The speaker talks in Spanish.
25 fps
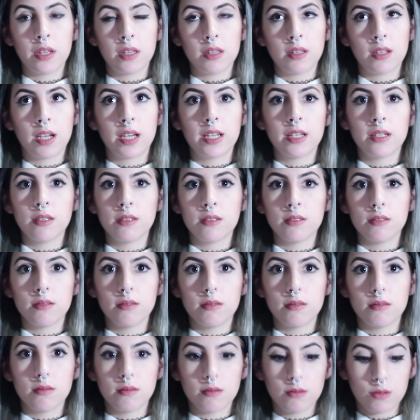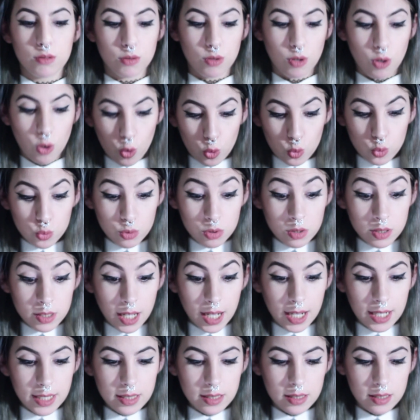están
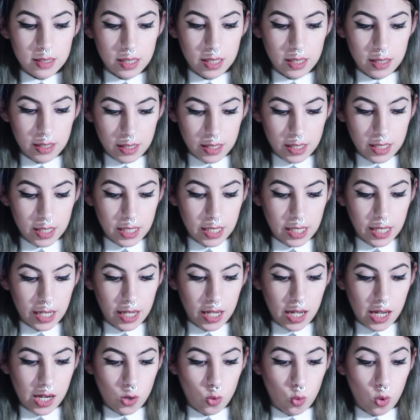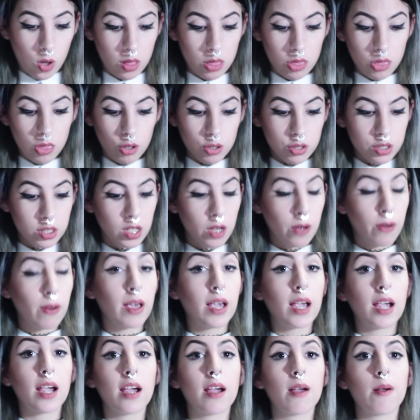juntas y que cuando se
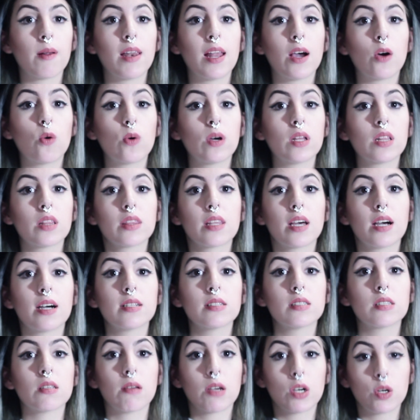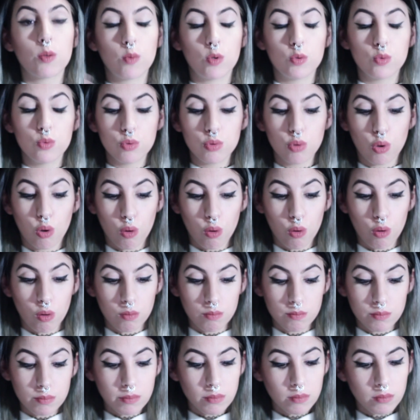ve la cuenta se ve como un todo.